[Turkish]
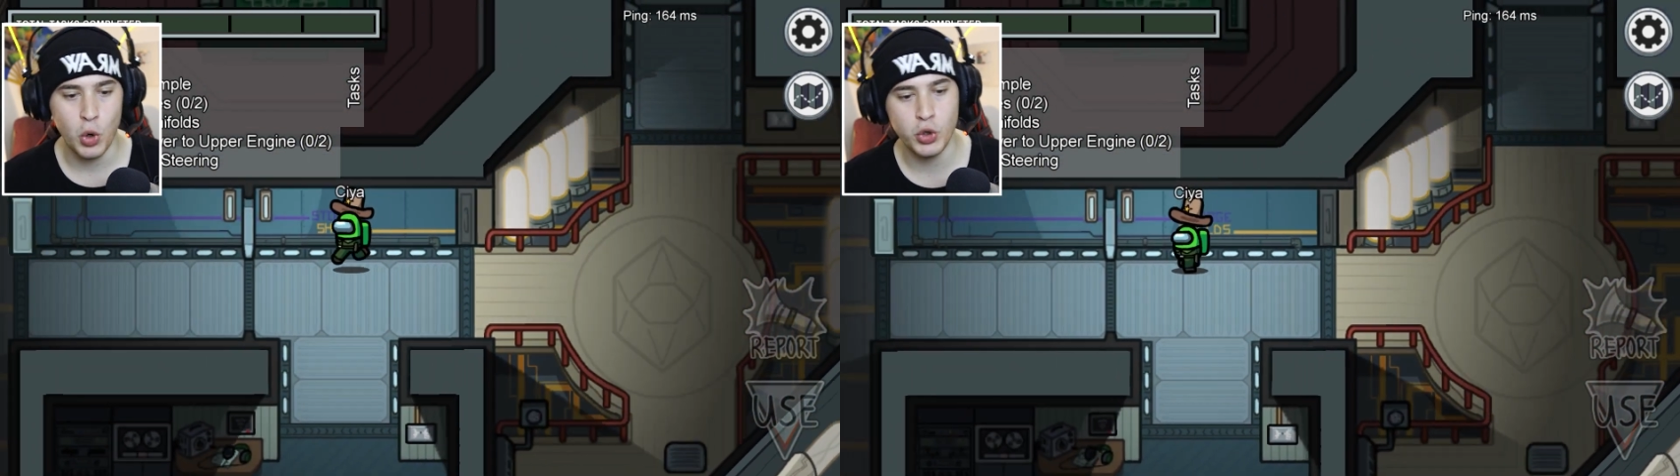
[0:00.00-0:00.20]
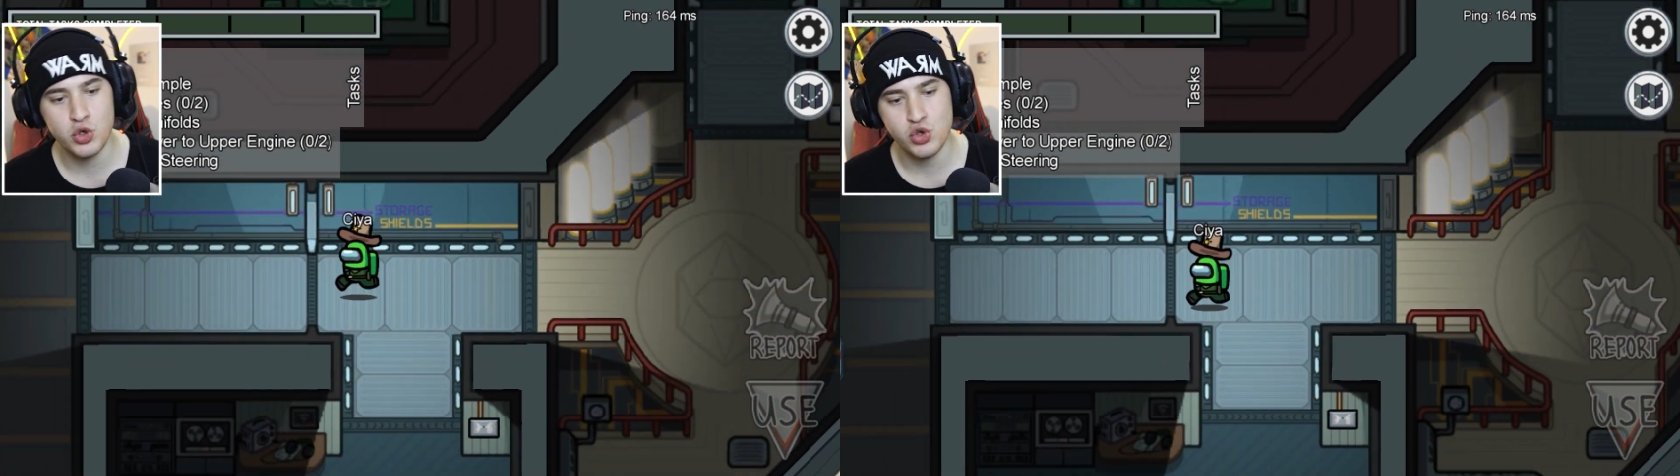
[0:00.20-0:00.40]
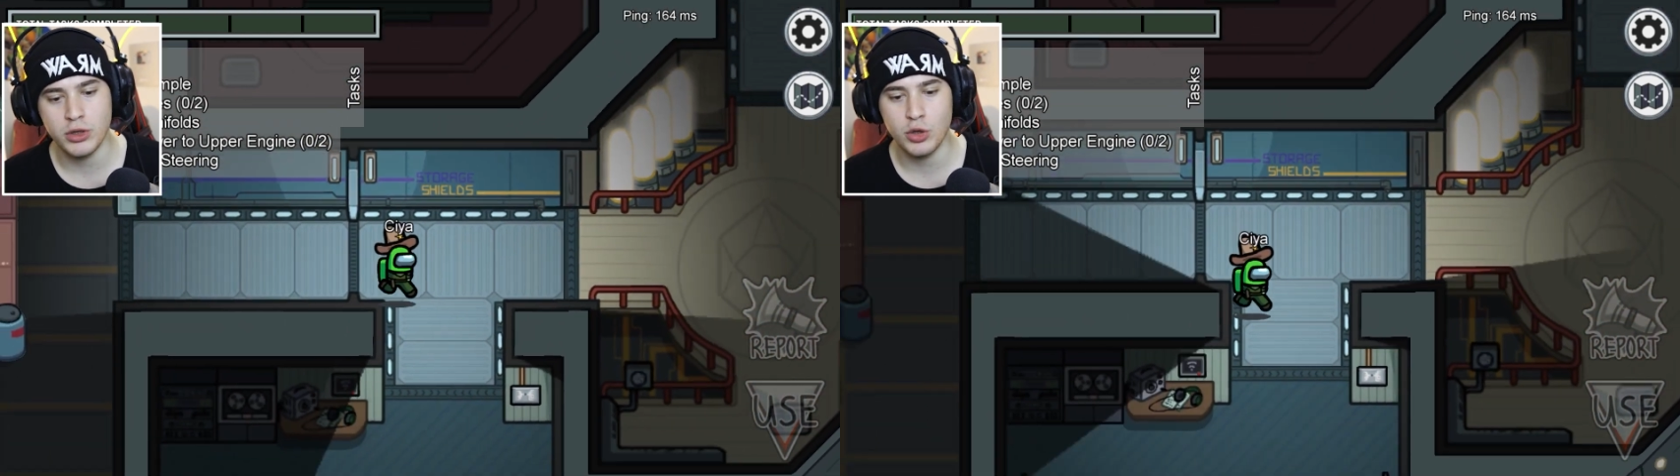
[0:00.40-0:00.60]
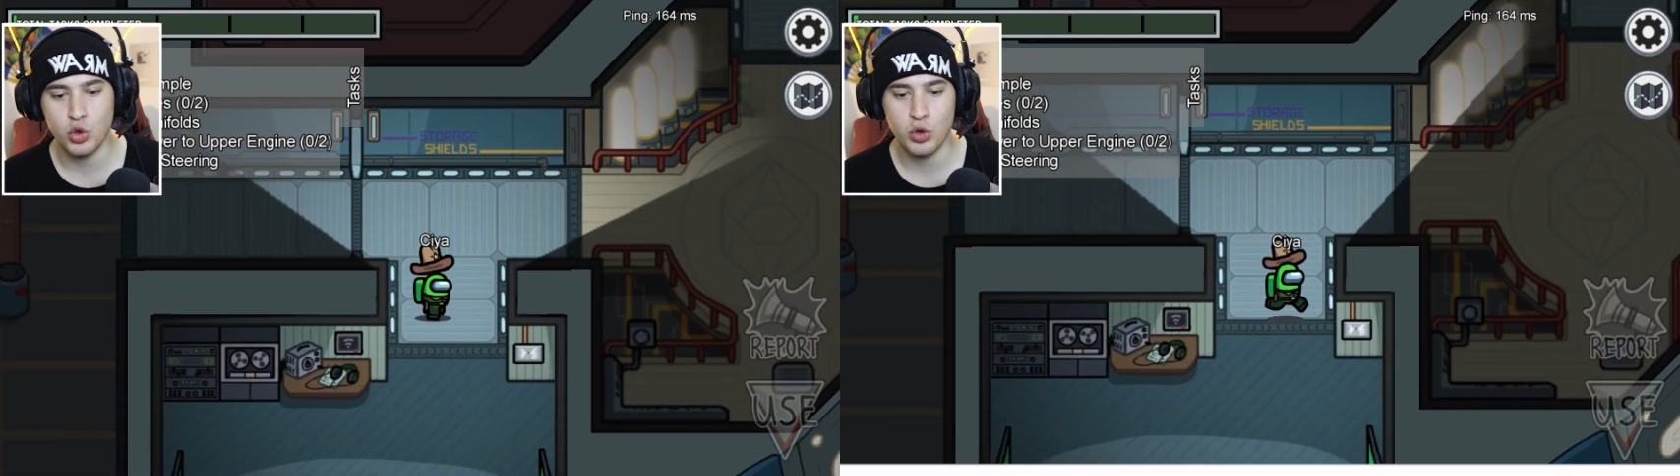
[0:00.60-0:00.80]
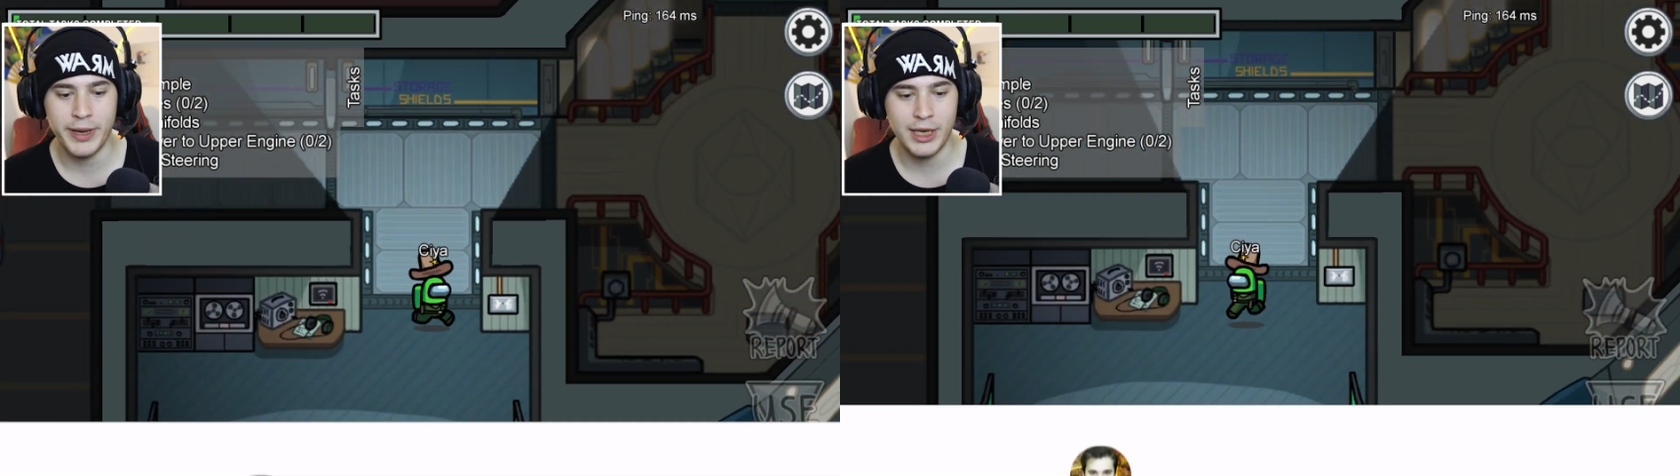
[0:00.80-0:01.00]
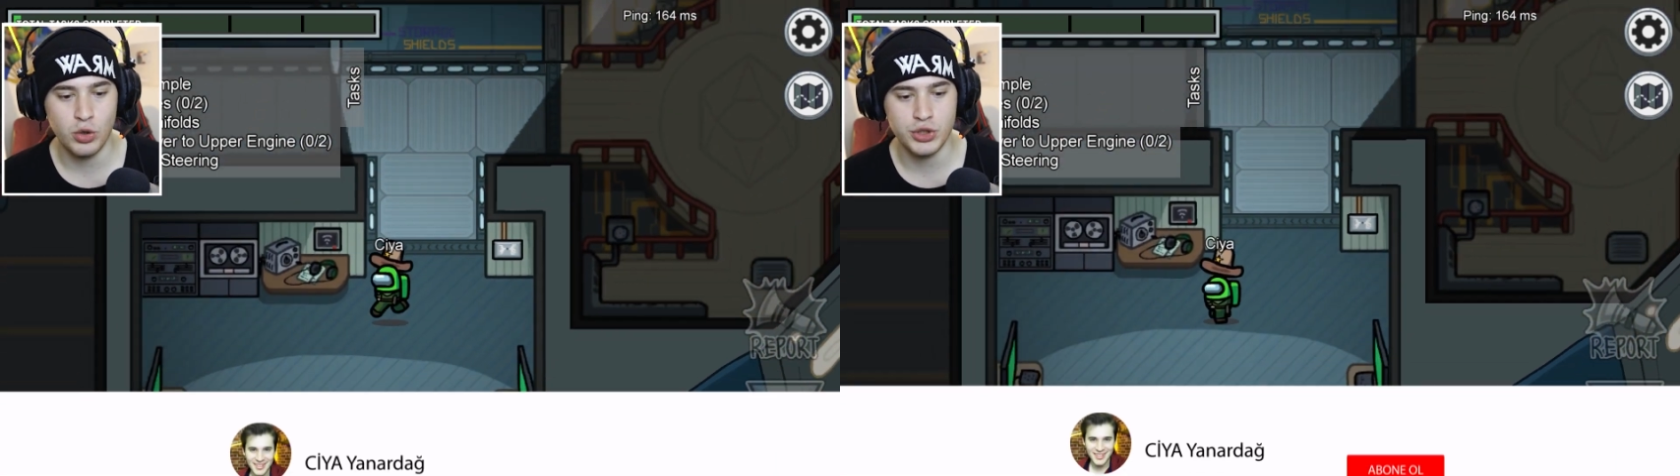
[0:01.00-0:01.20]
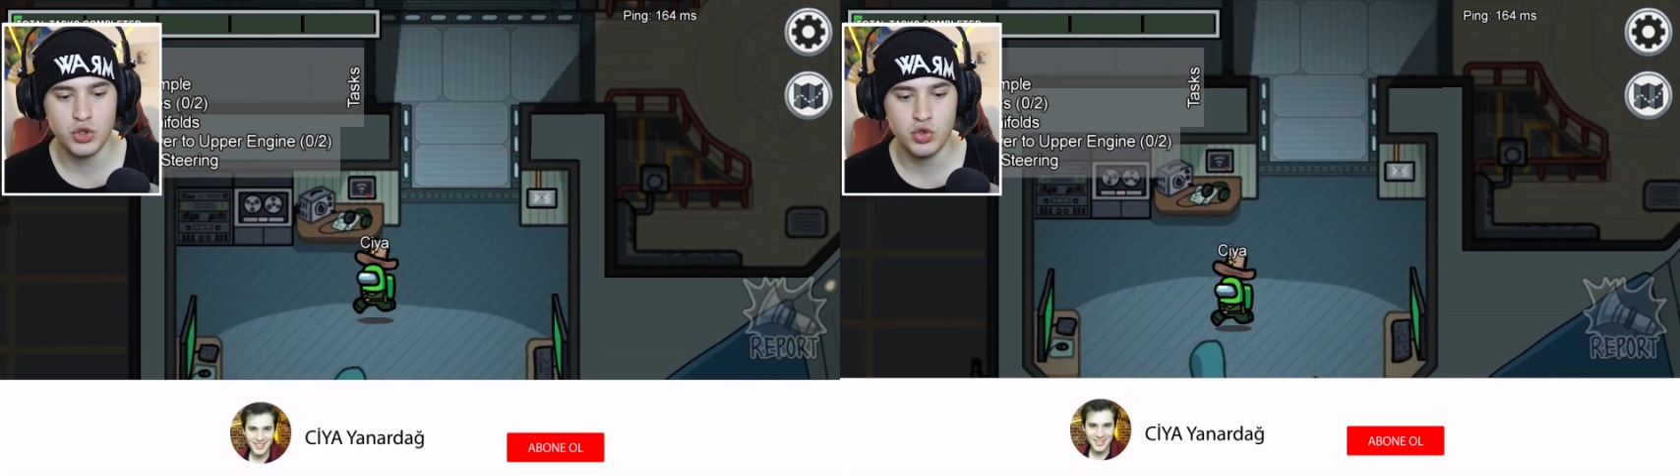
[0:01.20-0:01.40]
Oyunun sonuna doğru belli olacak.